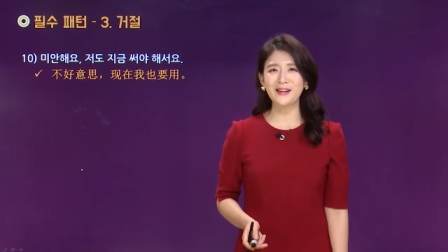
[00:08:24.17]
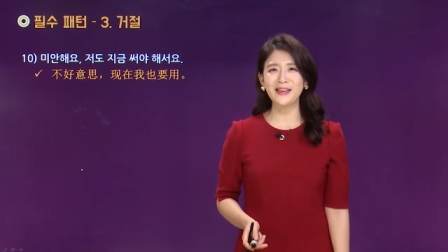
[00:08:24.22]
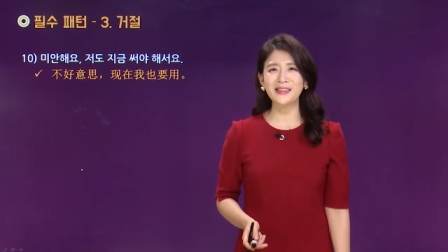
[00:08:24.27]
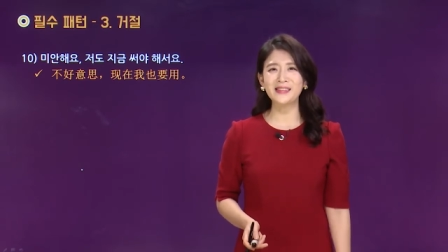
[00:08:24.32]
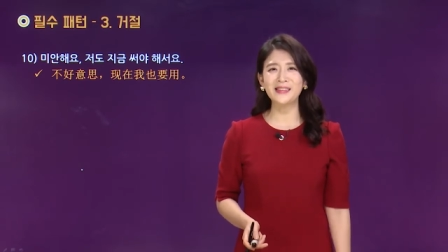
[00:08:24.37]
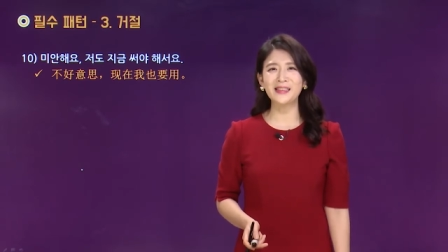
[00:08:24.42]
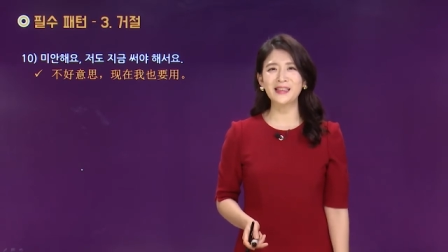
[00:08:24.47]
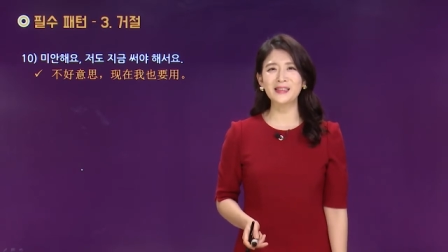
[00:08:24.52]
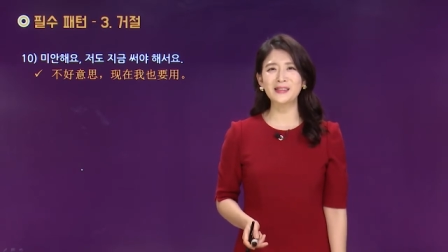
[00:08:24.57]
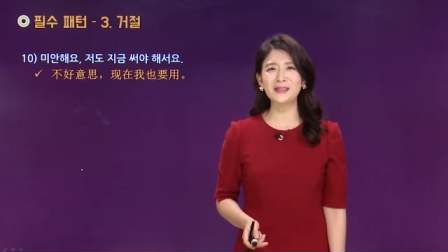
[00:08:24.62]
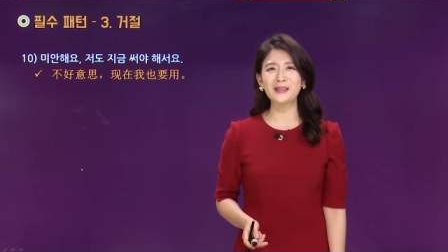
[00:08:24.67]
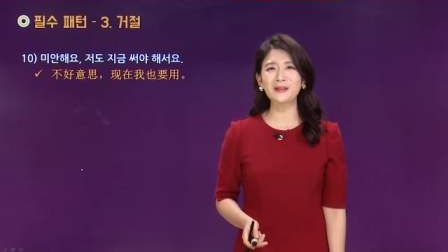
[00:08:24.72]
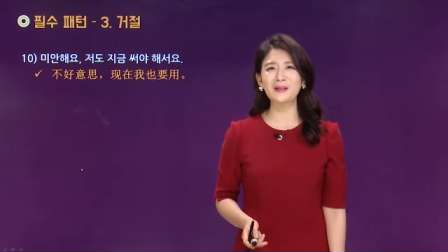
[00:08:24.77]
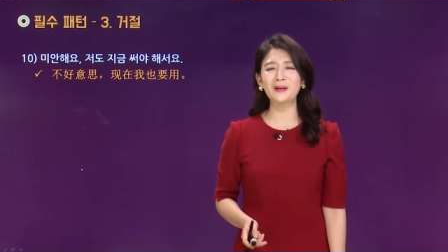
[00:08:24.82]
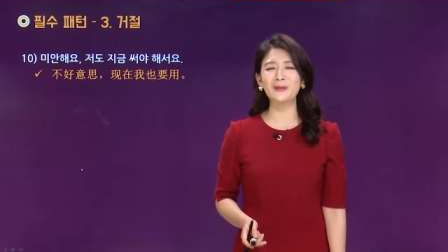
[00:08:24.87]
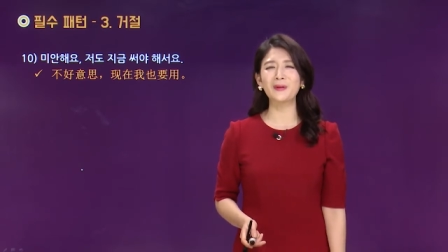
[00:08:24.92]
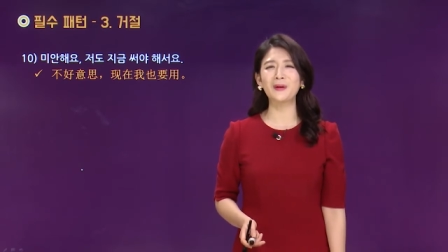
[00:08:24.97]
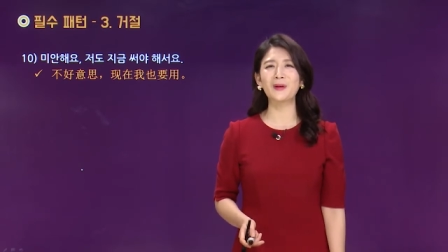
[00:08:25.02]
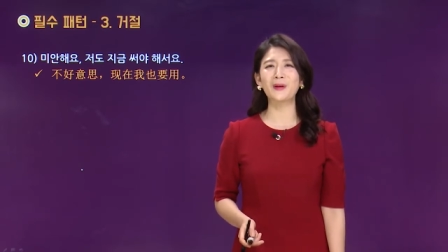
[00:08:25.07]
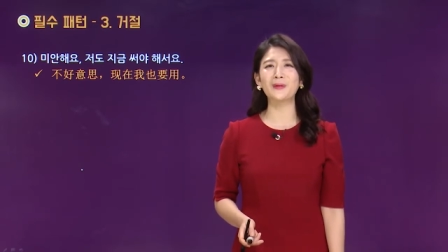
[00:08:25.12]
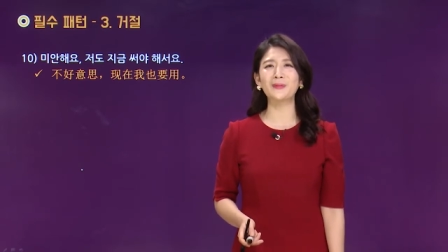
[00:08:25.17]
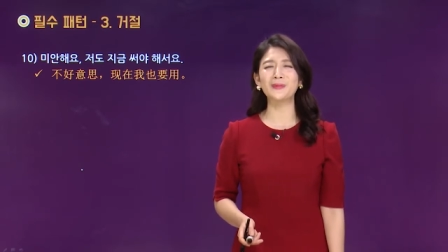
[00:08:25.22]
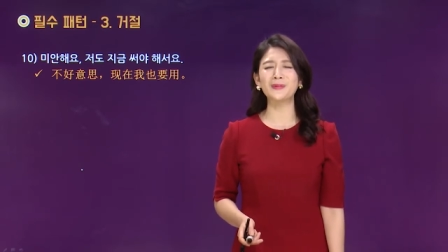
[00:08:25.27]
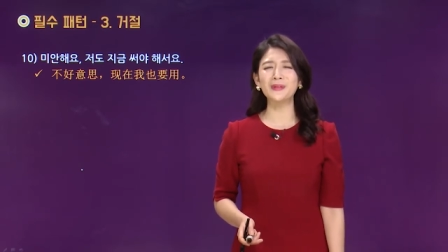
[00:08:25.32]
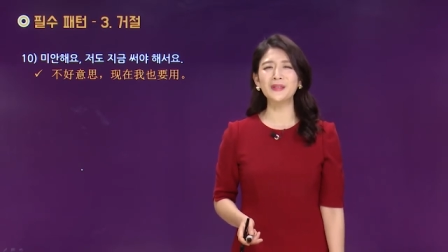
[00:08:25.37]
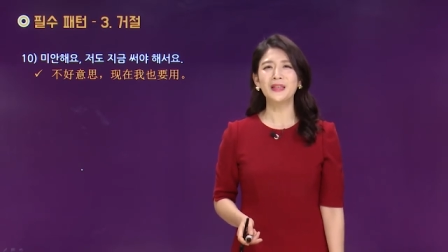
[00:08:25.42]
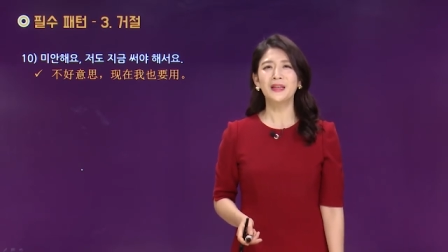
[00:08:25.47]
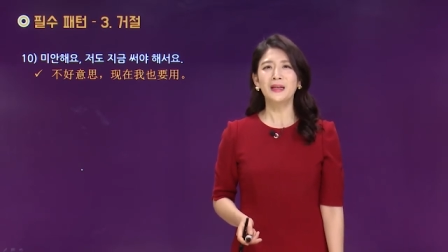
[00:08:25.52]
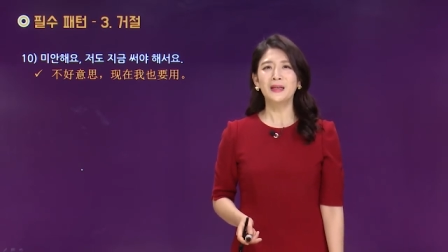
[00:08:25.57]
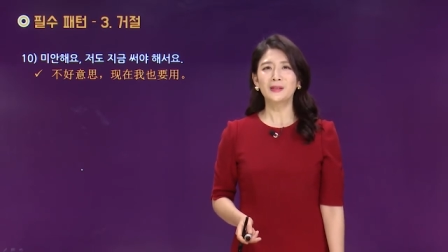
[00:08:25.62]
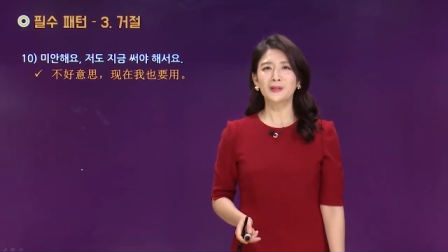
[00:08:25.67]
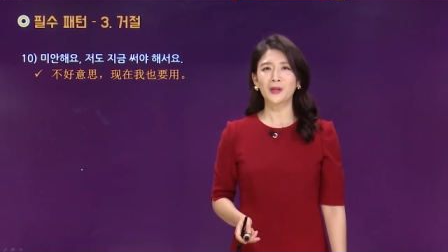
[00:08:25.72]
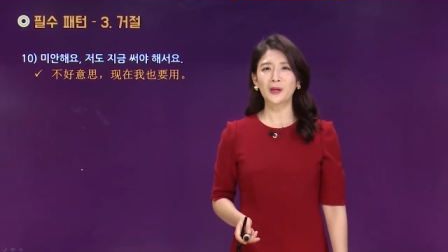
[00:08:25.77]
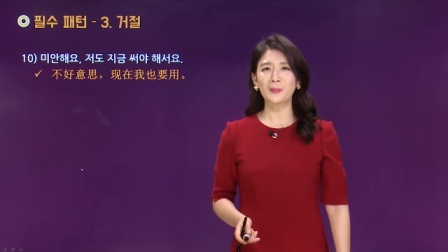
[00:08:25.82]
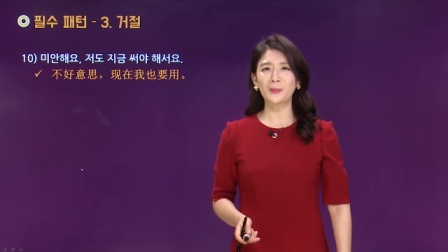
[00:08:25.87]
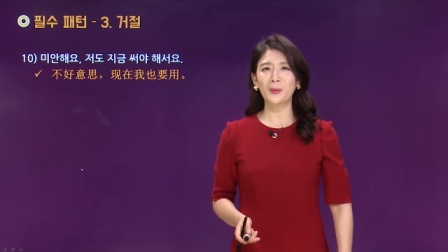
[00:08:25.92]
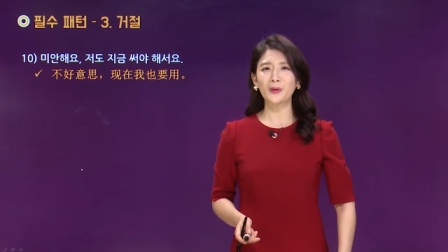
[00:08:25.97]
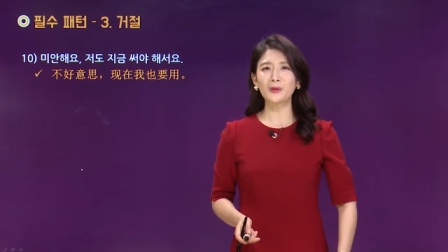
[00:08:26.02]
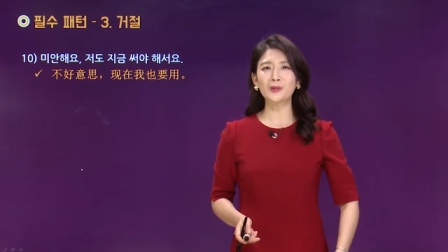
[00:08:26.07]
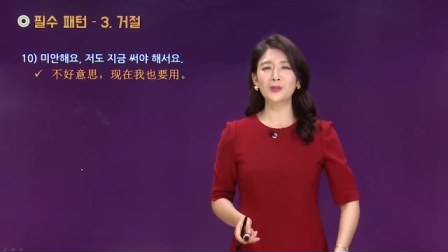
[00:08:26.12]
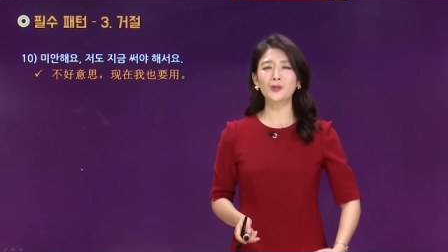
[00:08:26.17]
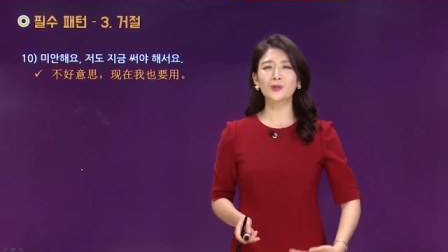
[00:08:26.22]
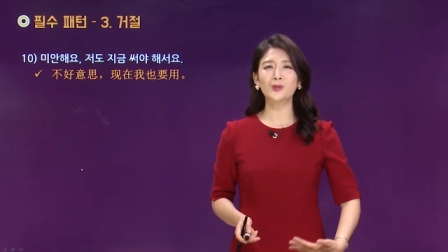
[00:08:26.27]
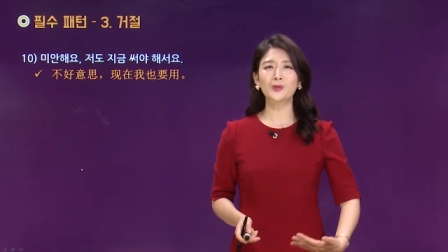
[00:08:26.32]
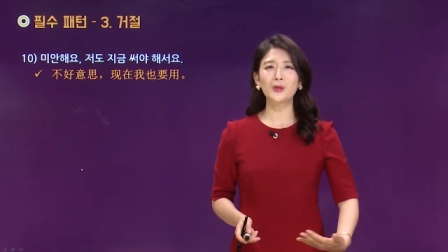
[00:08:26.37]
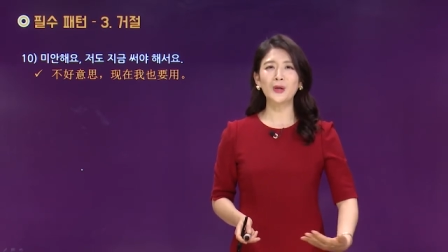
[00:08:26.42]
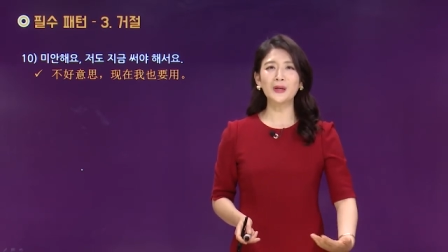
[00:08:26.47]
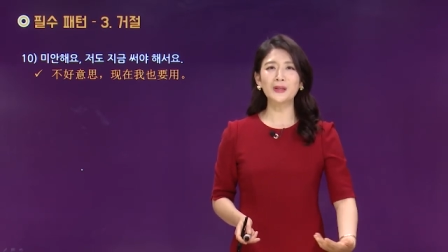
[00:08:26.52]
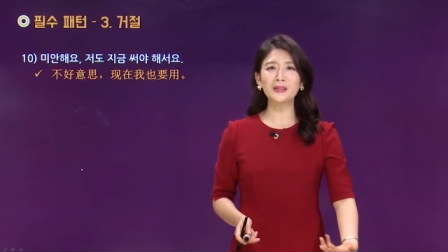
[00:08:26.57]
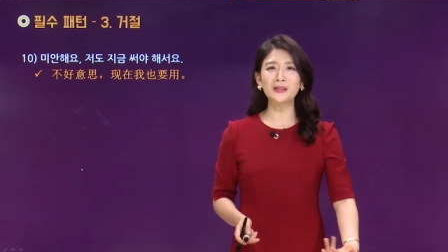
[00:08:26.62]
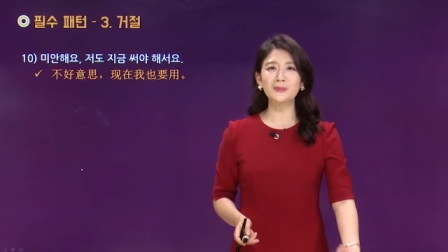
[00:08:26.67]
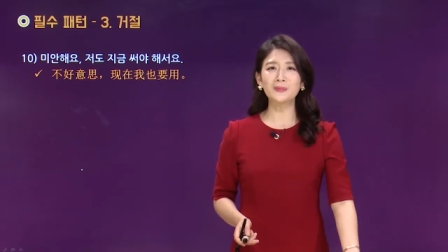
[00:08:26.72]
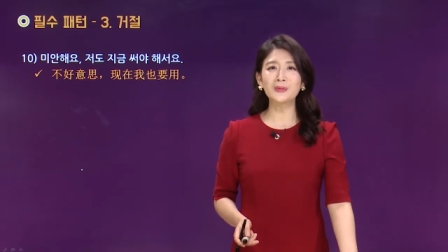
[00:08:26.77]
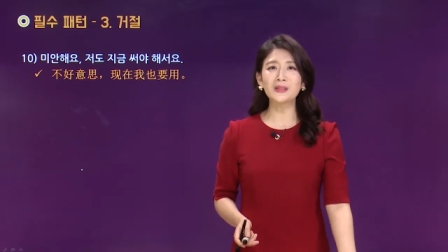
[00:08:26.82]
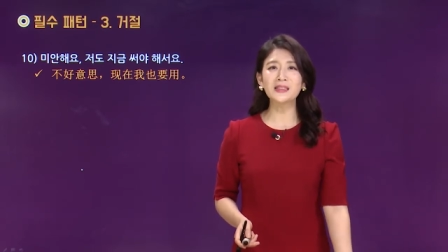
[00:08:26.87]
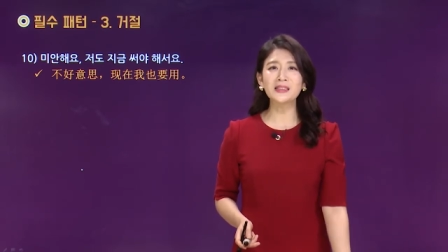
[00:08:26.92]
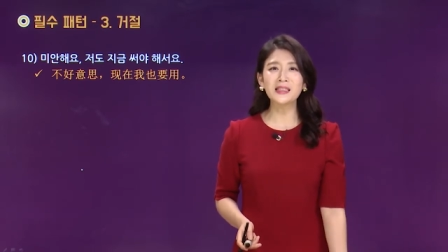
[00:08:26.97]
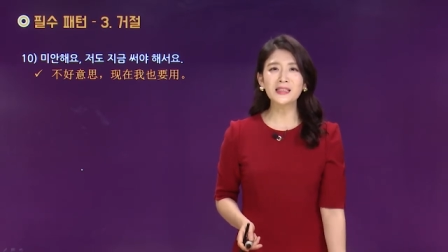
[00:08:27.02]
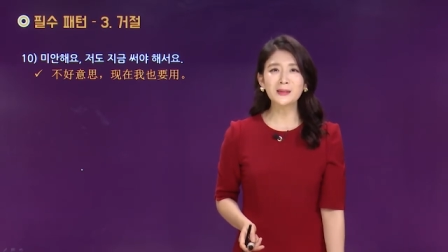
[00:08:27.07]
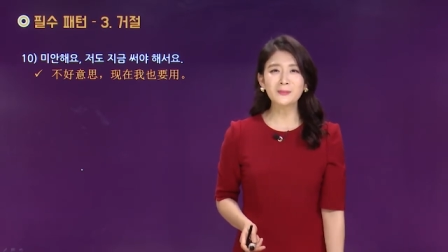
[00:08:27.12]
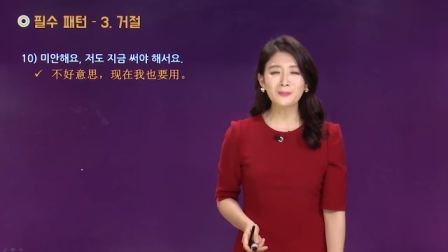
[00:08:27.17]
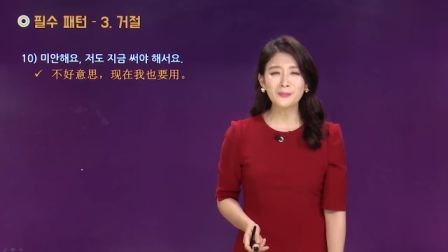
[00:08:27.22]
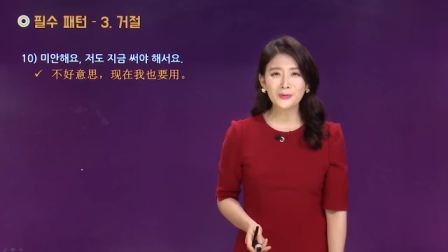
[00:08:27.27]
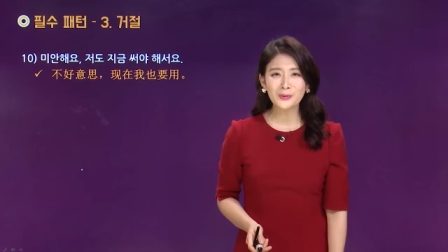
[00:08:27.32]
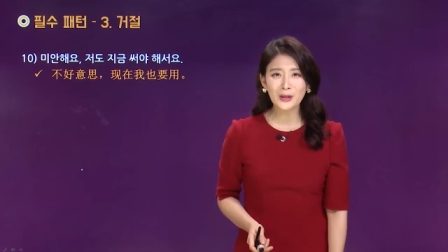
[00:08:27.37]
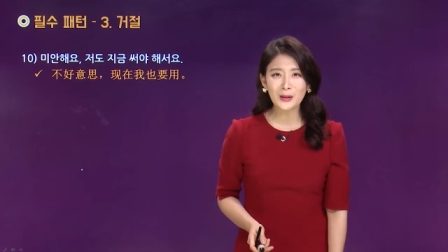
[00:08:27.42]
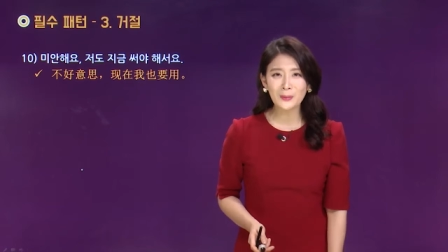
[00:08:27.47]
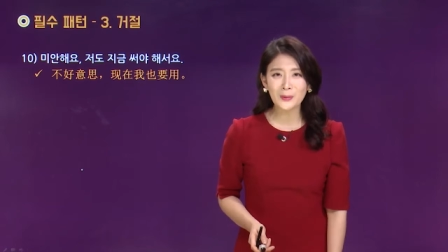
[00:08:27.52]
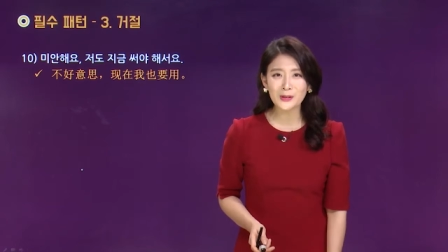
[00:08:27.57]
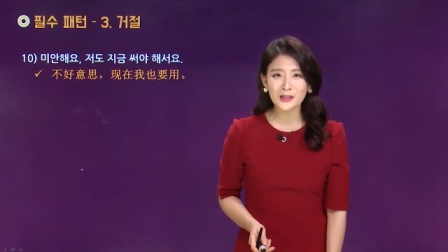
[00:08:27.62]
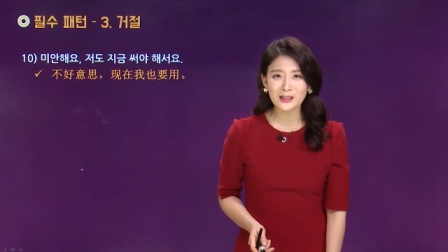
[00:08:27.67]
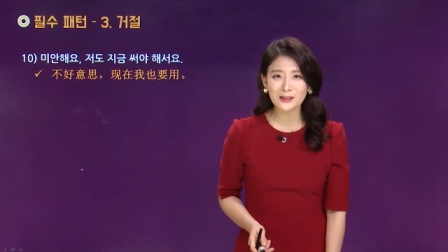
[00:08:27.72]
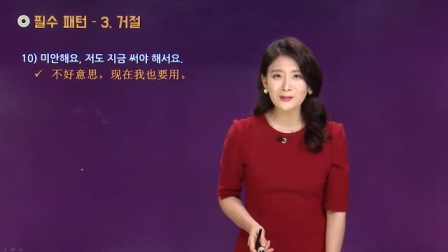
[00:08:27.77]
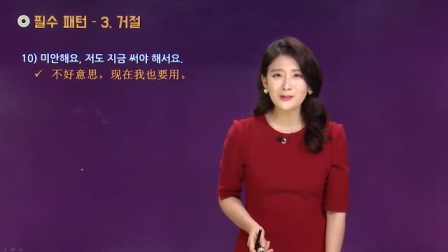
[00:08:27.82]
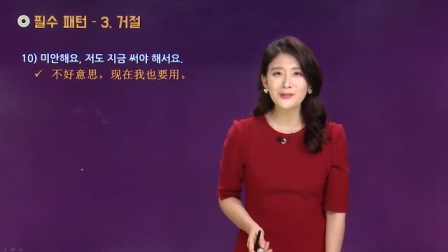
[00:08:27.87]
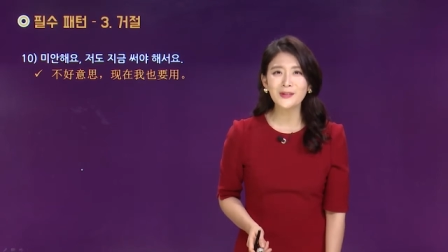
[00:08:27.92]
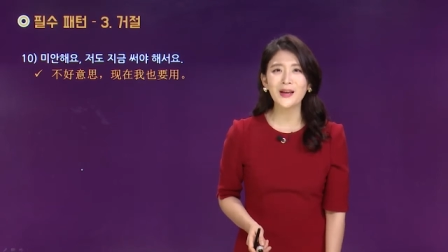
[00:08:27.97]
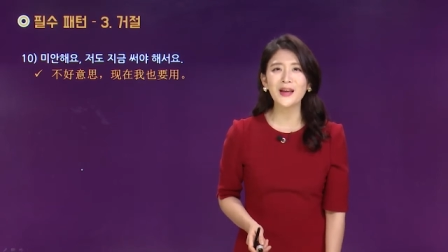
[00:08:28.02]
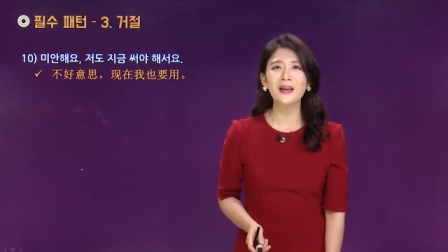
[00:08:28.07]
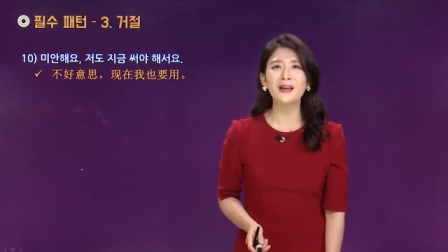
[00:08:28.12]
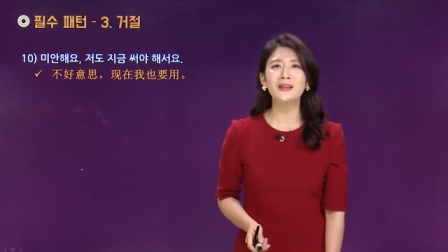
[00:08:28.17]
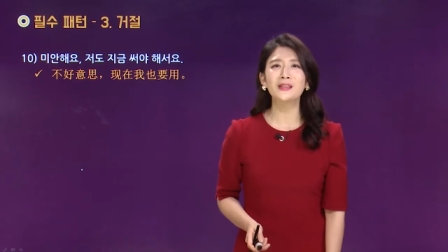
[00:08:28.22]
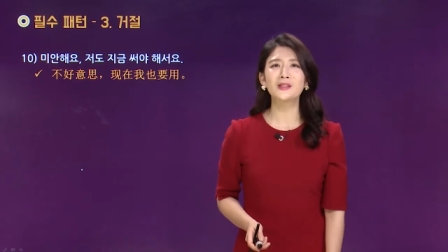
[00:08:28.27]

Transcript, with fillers: 아시겠죠? 그럼 여러분 저희 먼저 주어진 문제들 풀어보신 후에